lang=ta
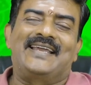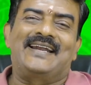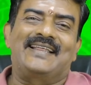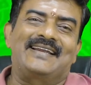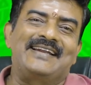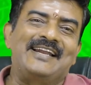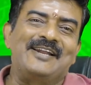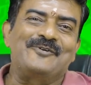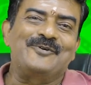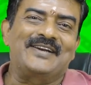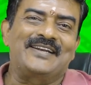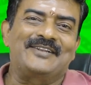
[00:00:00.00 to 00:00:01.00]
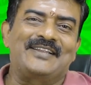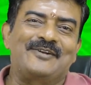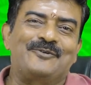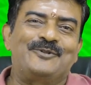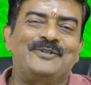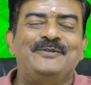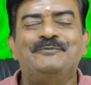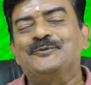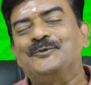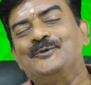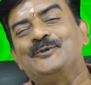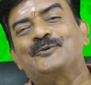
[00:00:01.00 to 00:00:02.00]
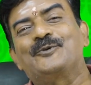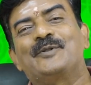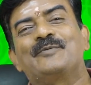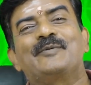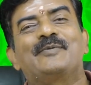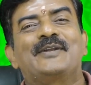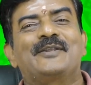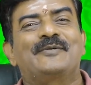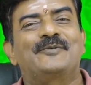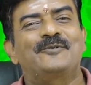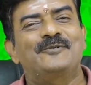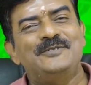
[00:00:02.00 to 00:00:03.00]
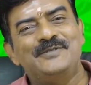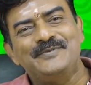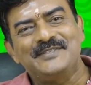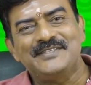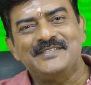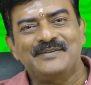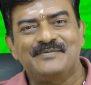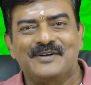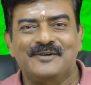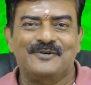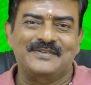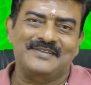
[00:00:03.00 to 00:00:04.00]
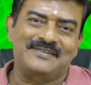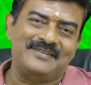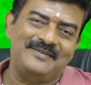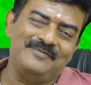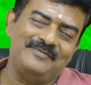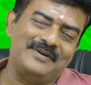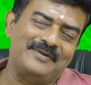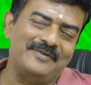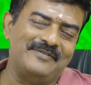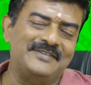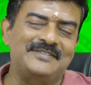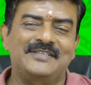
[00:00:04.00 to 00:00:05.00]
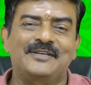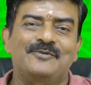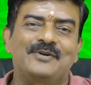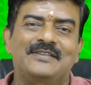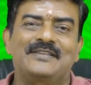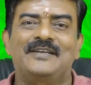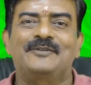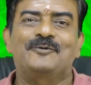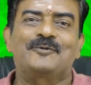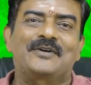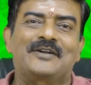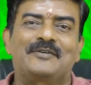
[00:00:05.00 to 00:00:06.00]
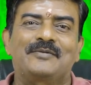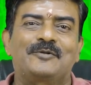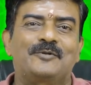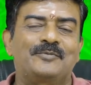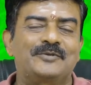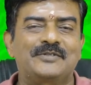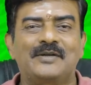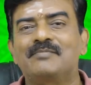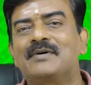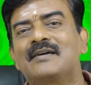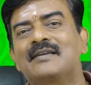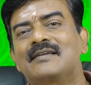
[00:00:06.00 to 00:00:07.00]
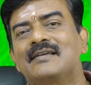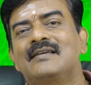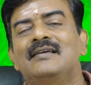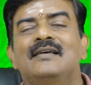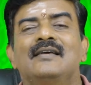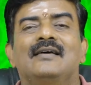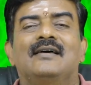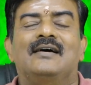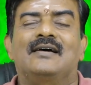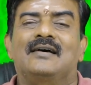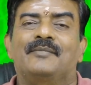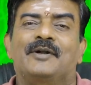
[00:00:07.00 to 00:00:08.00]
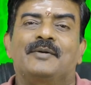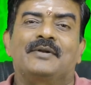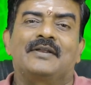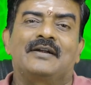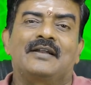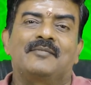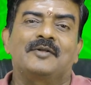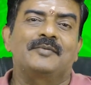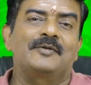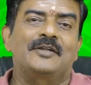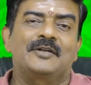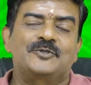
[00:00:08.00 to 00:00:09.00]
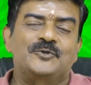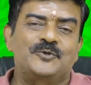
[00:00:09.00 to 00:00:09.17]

என்னதான் நல்ல கூட்டணி தான் அதை வந்து கொஞ்சம் சொதப்பல் பாட்டி இருக்கும் கொஞ்சம் சின்ன சின்ன மன வளர்ச்சிகள் இருந்தாலும் மற்றபடி வெற்றிகள் உங்களை தேடி வருவதற்கான வாய்ப்பு ரொம்ப சிறப்பாக இருக்குது மற்றபடி இரண்டாம் அதிபதியான